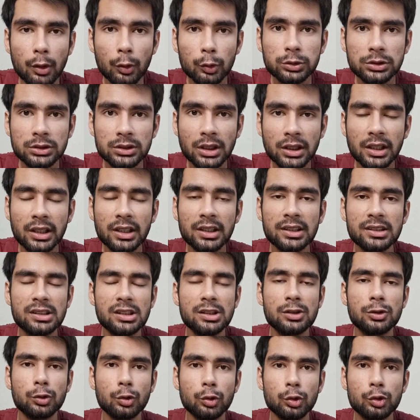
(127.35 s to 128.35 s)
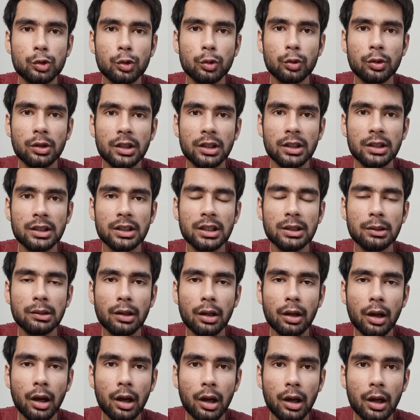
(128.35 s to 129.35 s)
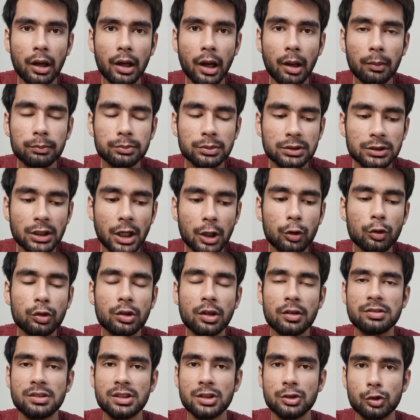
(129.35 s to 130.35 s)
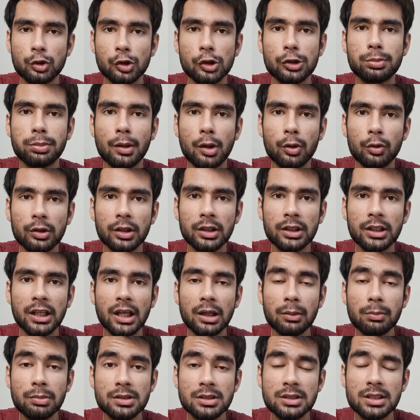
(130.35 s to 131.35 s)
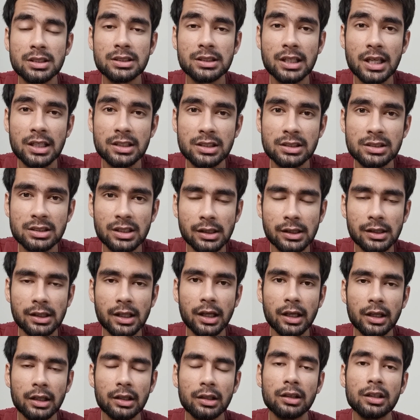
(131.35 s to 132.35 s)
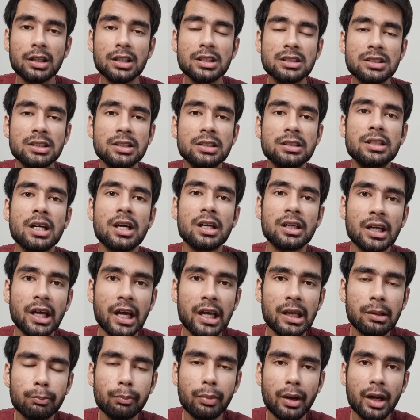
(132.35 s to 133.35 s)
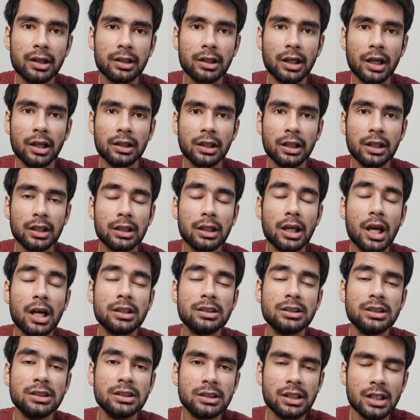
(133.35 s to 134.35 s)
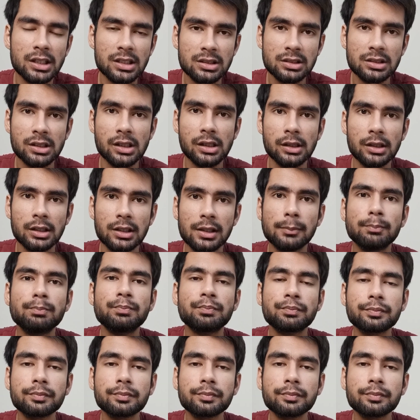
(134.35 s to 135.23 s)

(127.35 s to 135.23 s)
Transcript: उस तरीके से सोचोगे कि आप चारों तरफ से सोच पाओगे कि एक बिजनेस कैसे चलता है किस चीज़ का क्या इम्पैक्ट आता है क्या चीज़ कैसे चलती है